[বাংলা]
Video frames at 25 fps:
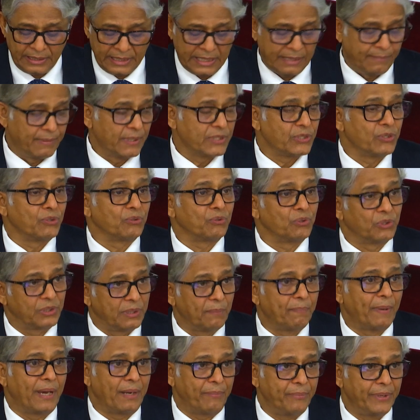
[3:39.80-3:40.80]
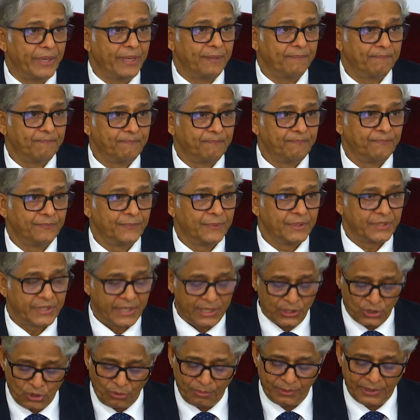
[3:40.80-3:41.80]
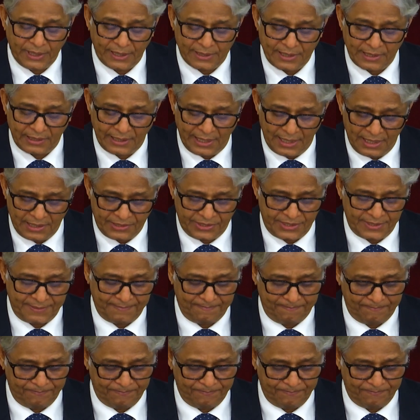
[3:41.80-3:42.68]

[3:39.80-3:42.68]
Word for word: নির্বাচন করতে পারবে সে সুবিধাটা দেওয়া আছে